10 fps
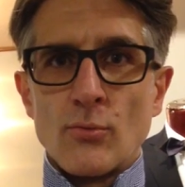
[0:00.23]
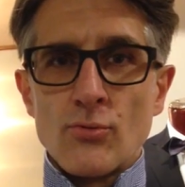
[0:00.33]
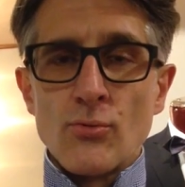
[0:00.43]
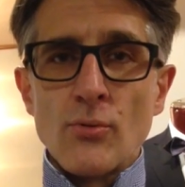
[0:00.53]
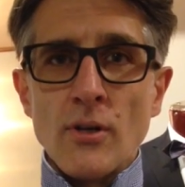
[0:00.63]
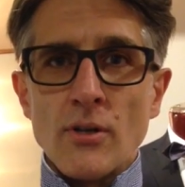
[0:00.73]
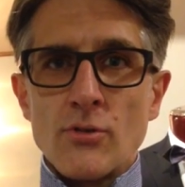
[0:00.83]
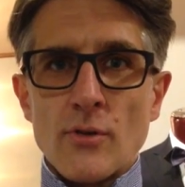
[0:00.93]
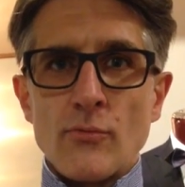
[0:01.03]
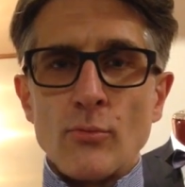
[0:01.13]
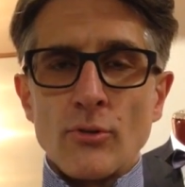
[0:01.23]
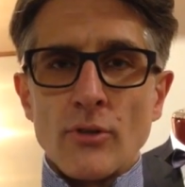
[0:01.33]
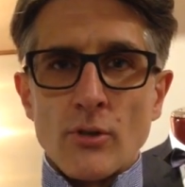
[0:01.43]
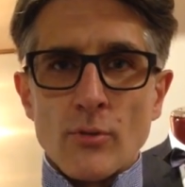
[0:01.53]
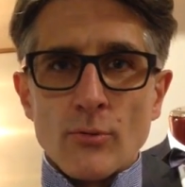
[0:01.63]
Bonjour, je vais vous
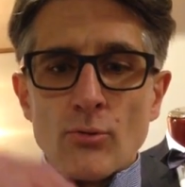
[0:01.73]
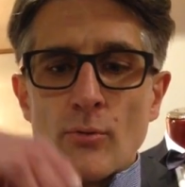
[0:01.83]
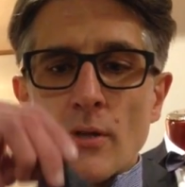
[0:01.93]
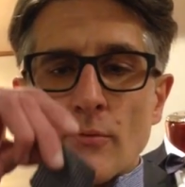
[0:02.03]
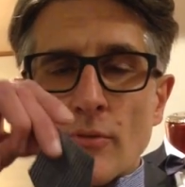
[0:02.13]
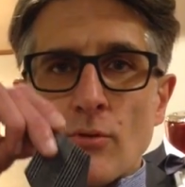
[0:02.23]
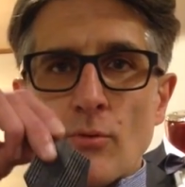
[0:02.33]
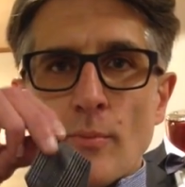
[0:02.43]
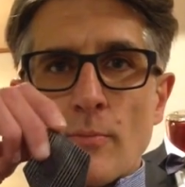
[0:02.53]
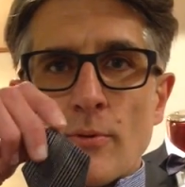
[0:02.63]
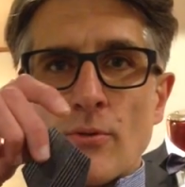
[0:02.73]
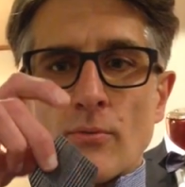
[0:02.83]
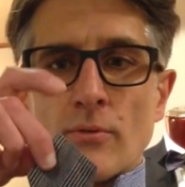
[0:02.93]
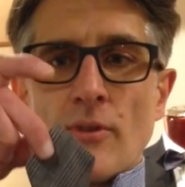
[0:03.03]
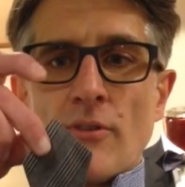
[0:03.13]
montrer comment nouer un vrai nœud
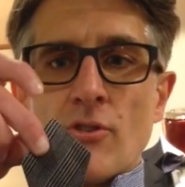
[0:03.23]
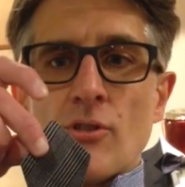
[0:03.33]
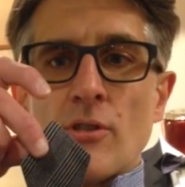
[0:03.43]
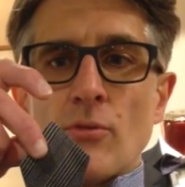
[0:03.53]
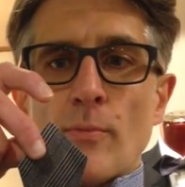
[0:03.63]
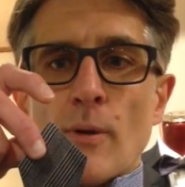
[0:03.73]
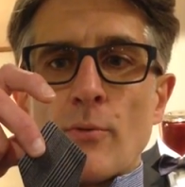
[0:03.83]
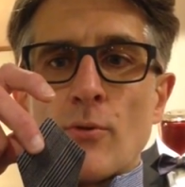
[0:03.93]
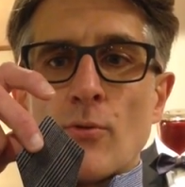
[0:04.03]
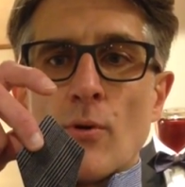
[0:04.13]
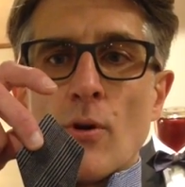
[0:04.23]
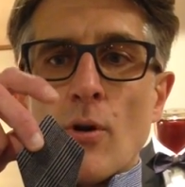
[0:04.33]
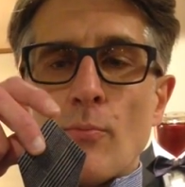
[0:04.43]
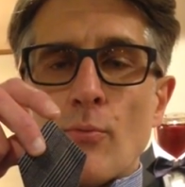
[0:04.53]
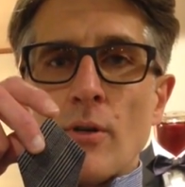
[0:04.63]
papillon. Il s'agit d'un nœud papillon
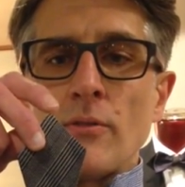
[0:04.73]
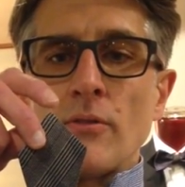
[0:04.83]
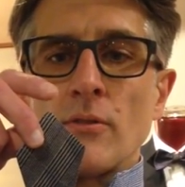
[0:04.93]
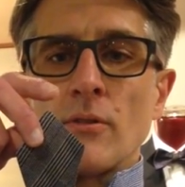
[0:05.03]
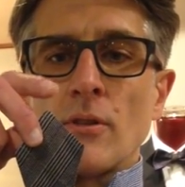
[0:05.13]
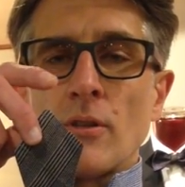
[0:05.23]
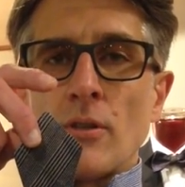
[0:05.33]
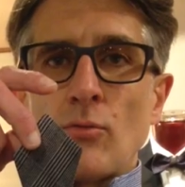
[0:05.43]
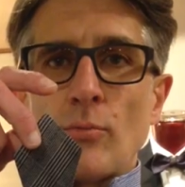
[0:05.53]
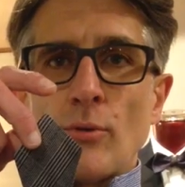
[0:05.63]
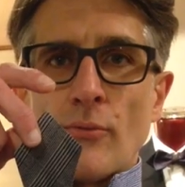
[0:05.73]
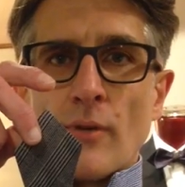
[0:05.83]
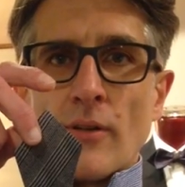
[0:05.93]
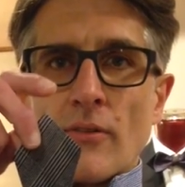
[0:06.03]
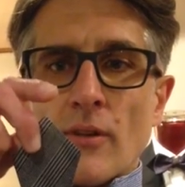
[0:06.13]
en pointe et double
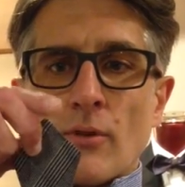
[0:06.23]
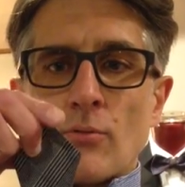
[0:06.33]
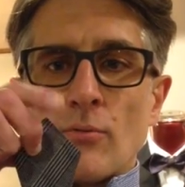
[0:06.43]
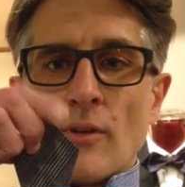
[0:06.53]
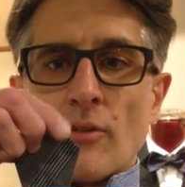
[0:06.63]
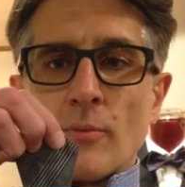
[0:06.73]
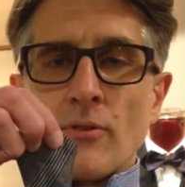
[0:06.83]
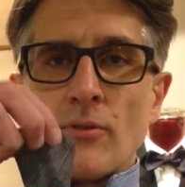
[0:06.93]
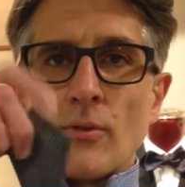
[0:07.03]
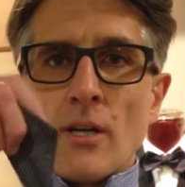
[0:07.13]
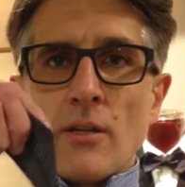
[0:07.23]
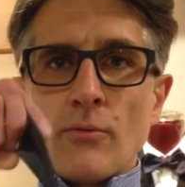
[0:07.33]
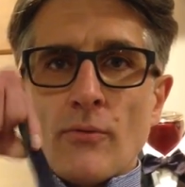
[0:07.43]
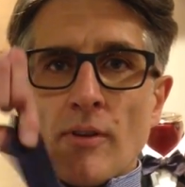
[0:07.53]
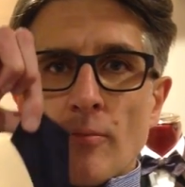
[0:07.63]
face, avec une face prince de Galles et
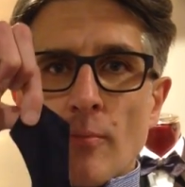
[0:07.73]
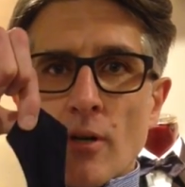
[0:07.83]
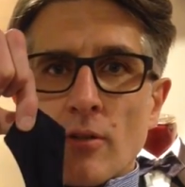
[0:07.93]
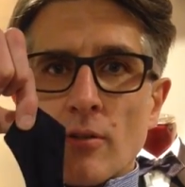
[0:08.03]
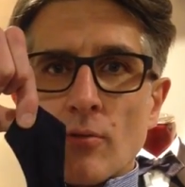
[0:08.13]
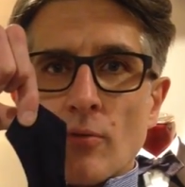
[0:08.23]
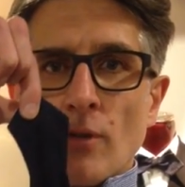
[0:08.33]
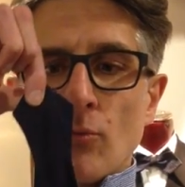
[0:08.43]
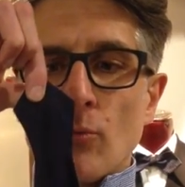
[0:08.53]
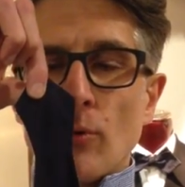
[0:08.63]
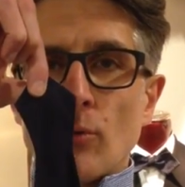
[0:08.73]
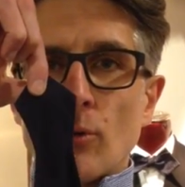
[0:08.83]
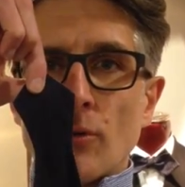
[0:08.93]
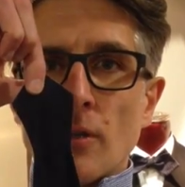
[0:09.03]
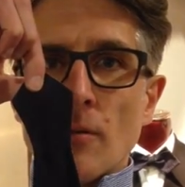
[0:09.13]
une face marine. On va le nouer du
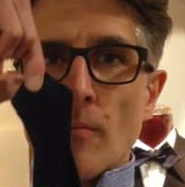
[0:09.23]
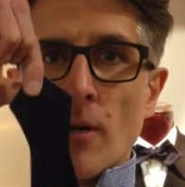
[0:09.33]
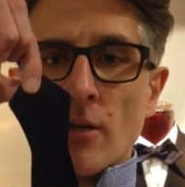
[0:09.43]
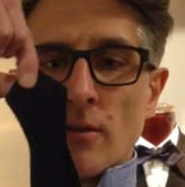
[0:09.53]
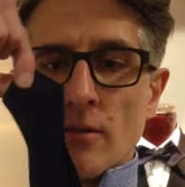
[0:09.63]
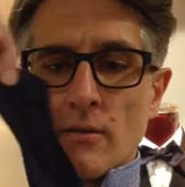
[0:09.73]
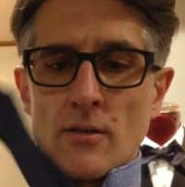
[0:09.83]
côté marine.